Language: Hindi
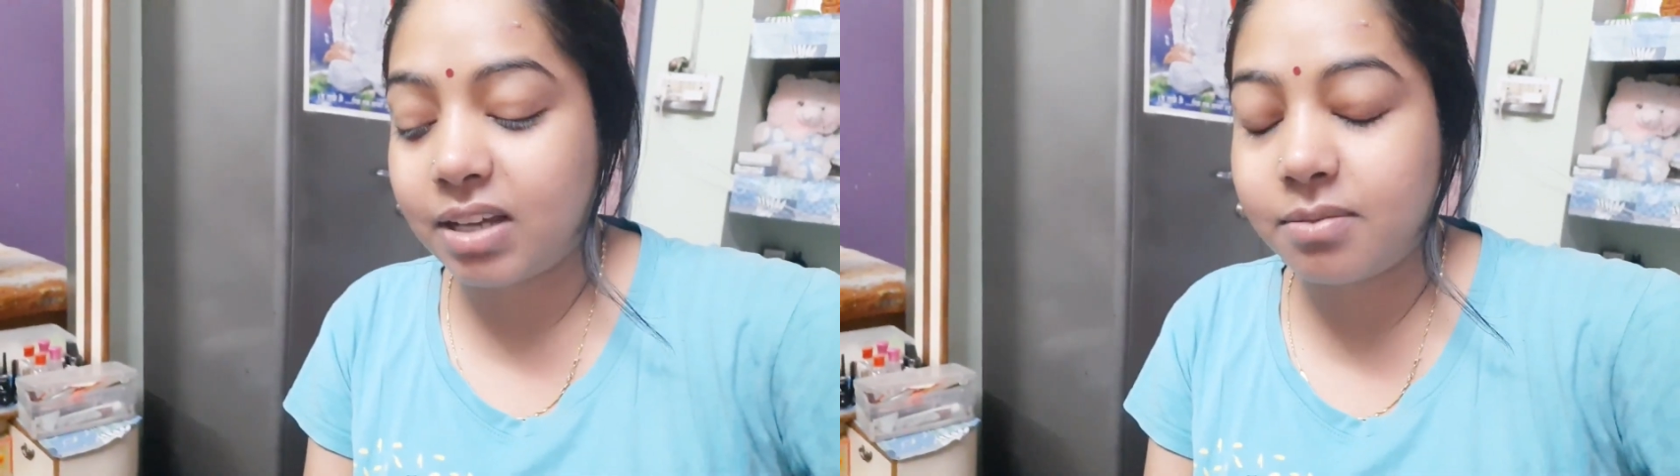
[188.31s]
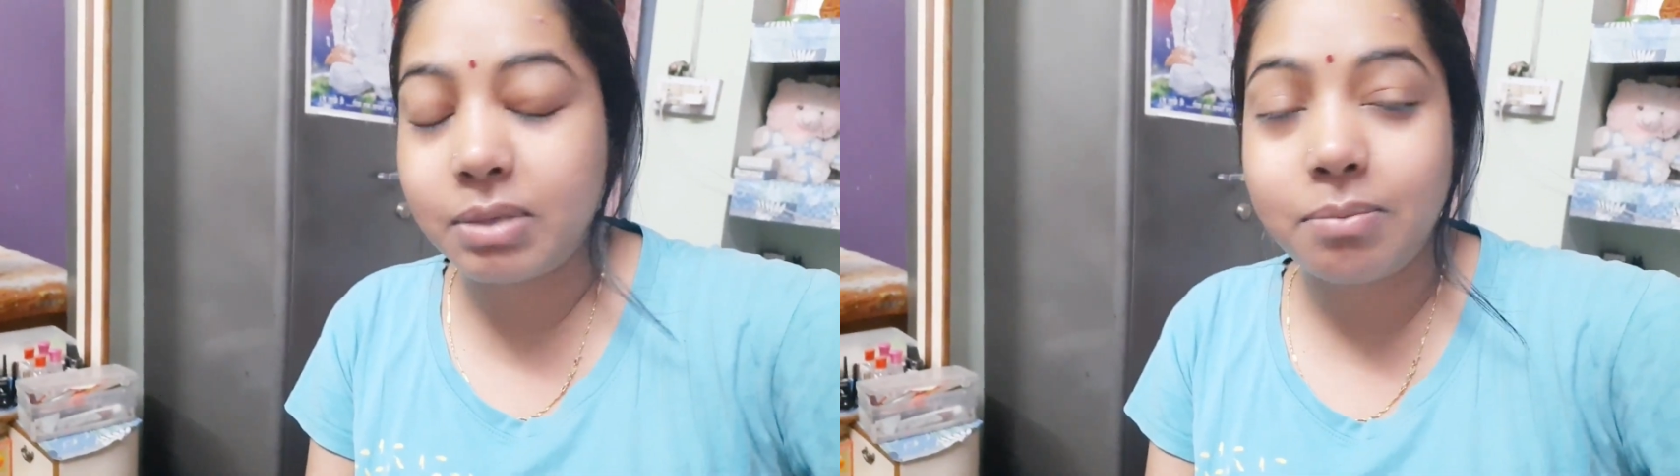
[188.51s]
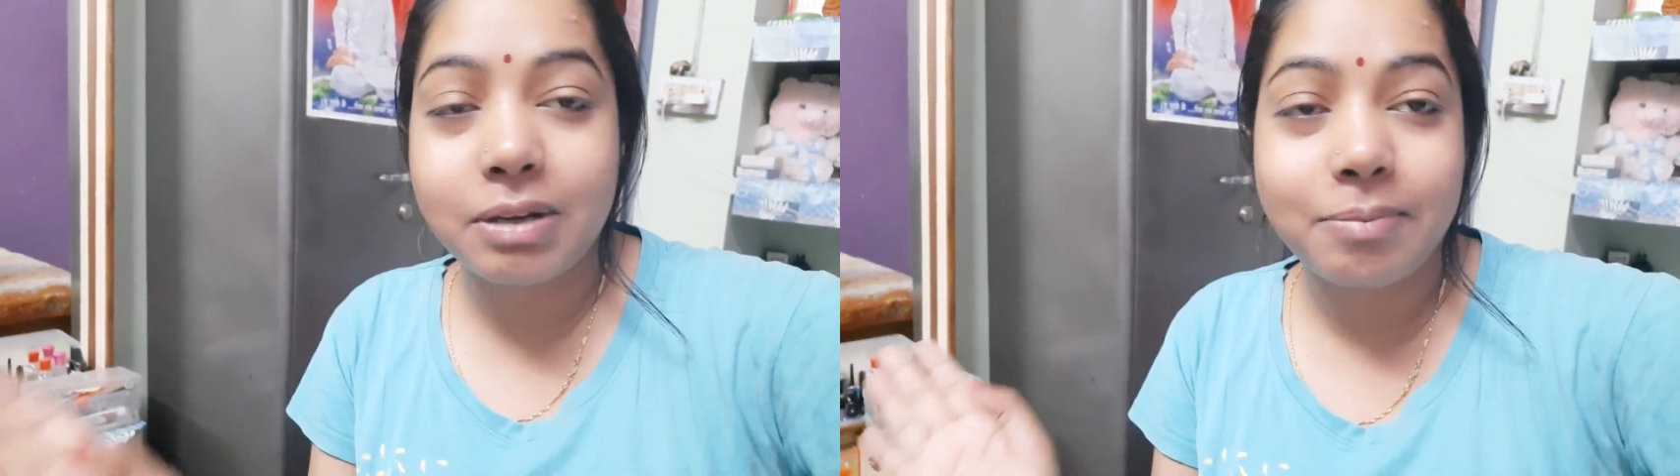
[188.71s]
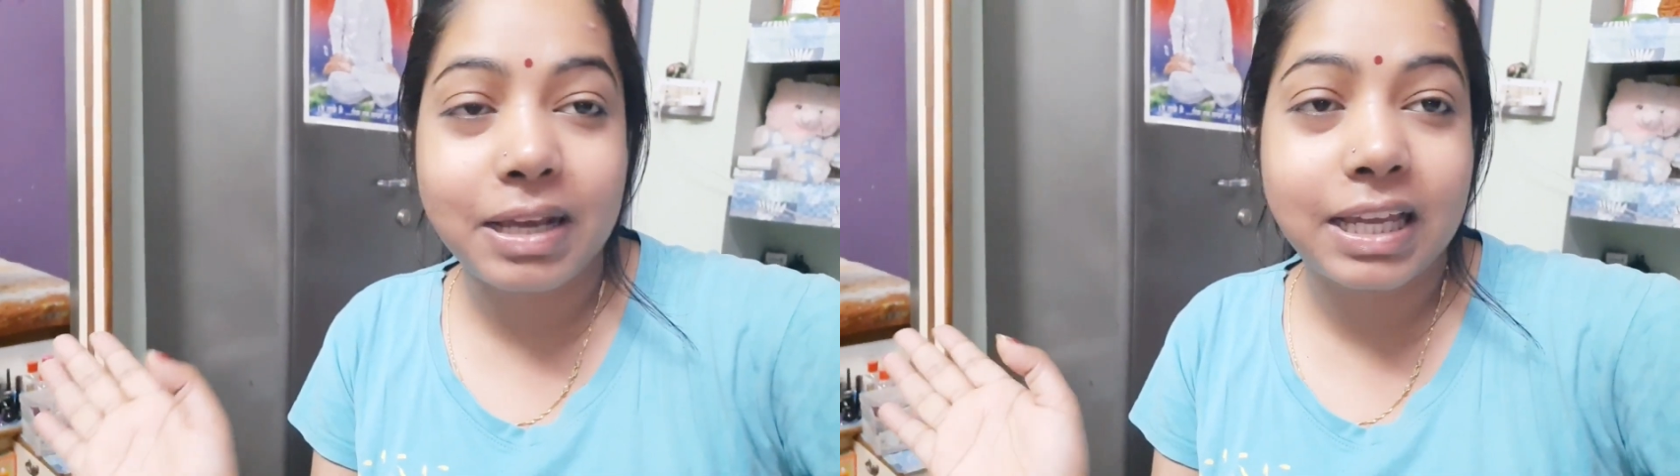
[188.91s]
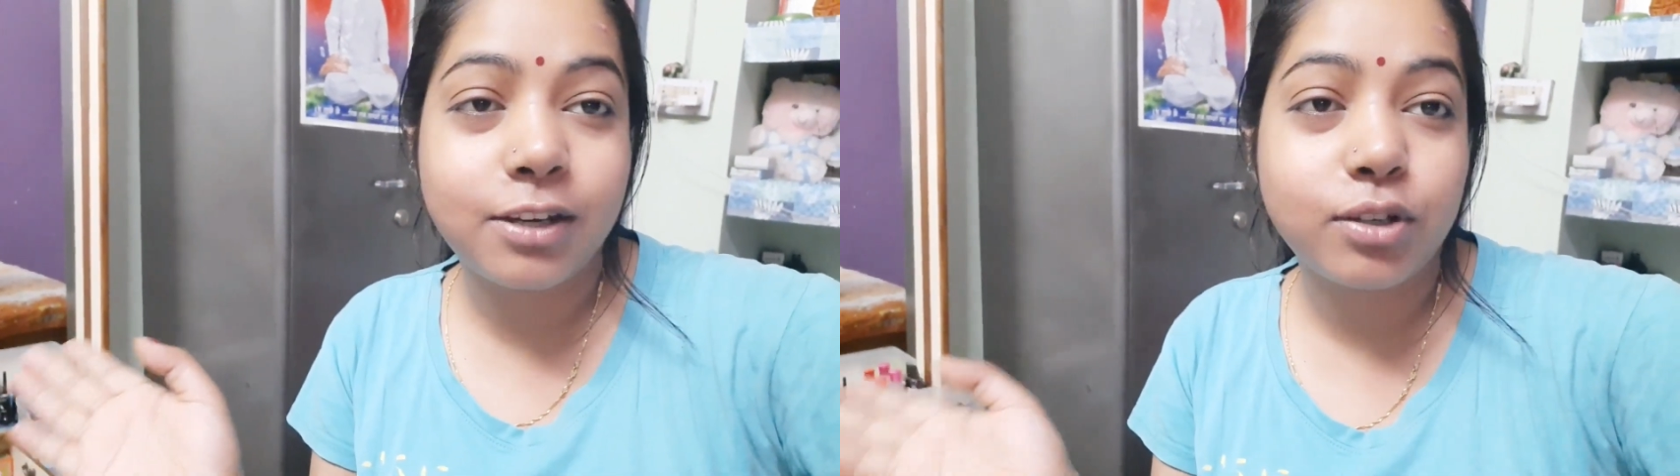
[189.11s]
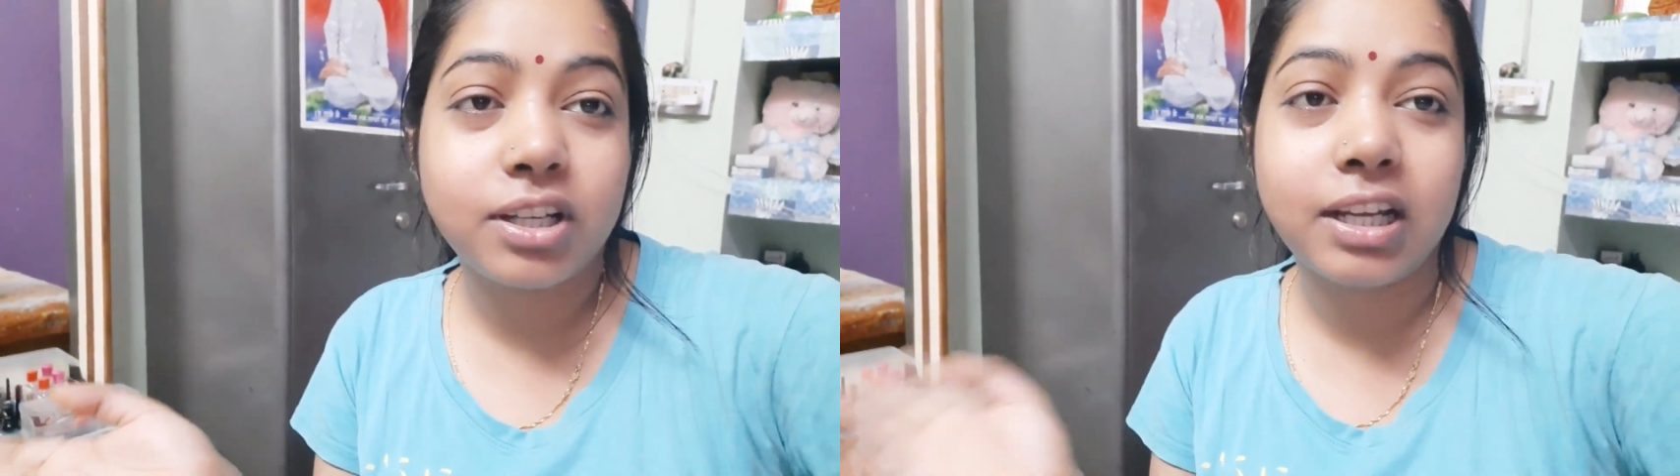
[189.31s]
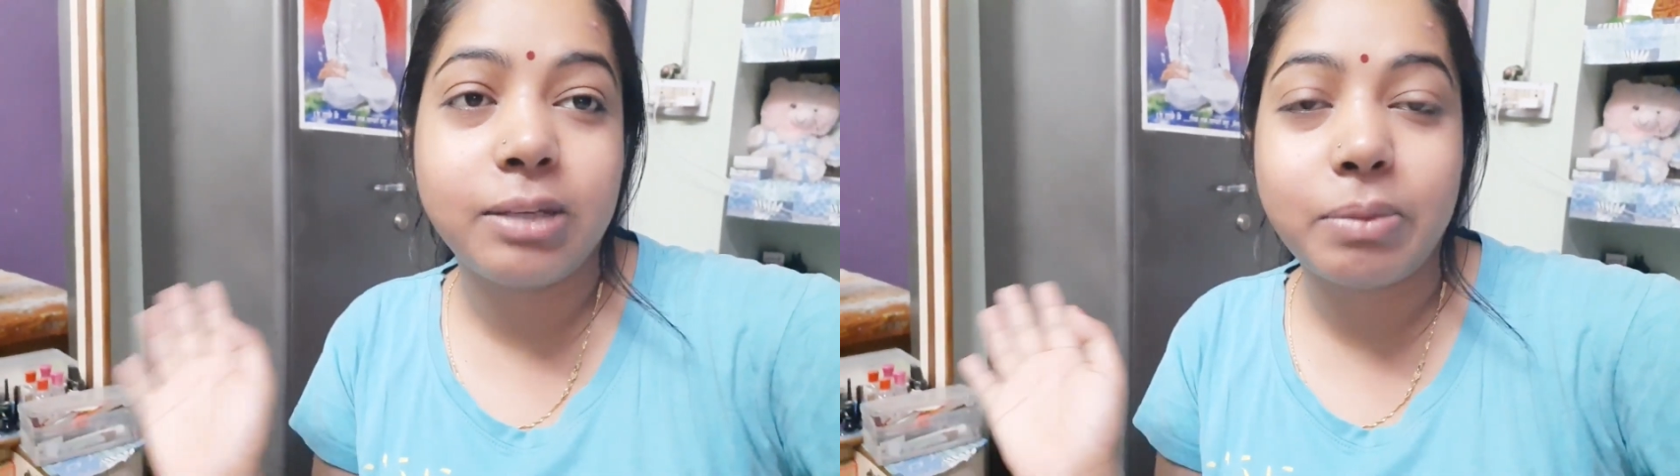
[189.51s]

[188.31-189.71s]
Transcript: आज मेरा मन मैं कह रही हूँ घर ही